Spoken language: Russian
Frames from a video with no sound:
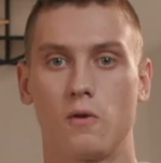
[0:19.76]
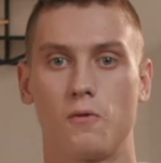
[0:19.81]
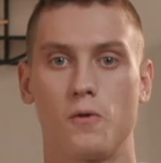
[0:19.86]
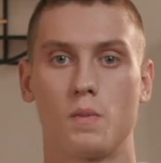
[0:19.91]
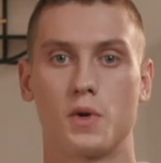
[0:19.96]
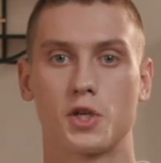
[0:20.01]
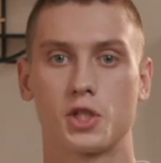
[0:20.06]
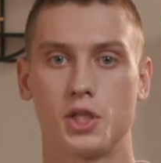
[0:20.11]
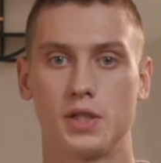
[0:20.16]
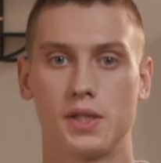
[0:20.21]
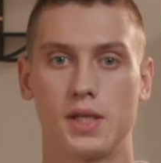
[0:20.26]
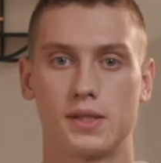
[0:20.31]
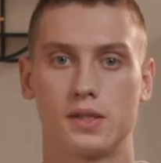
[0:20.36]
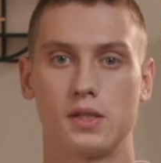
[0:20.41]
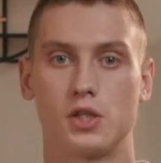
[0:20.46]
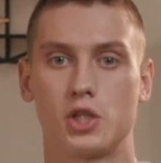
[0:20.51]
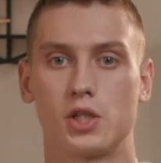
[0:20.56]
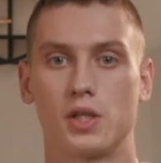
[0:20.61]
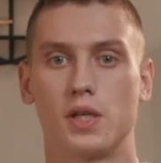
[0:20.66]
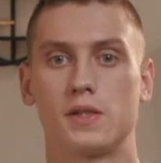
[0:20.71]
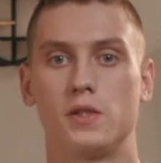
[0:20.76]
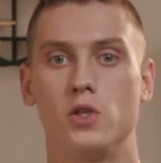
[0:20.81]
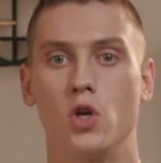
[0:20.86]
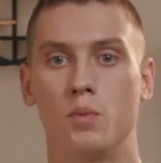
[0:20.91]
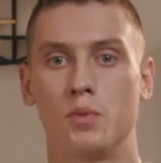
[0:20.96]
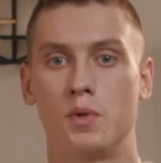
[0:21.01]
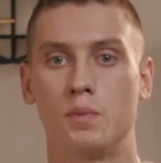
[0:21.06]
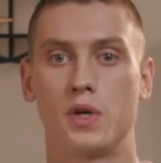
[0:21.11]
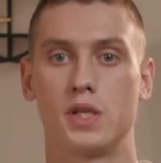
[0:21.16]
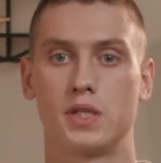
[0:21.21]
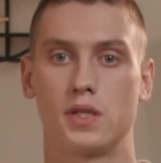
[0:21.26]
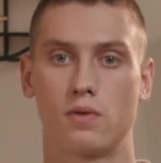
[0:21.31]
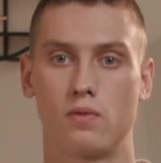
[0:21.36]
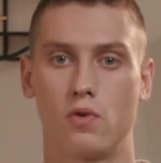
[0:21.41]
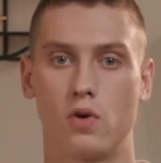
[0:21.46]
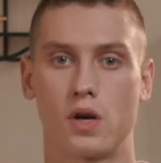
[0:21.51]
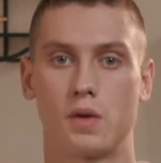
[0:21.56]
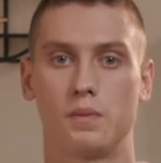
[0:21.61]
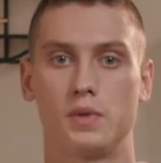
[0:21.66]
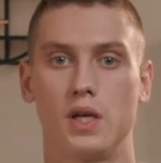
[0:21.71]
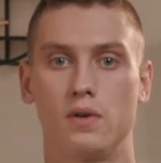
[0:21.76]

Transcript: Кофемашина оснащена съемным резервуаром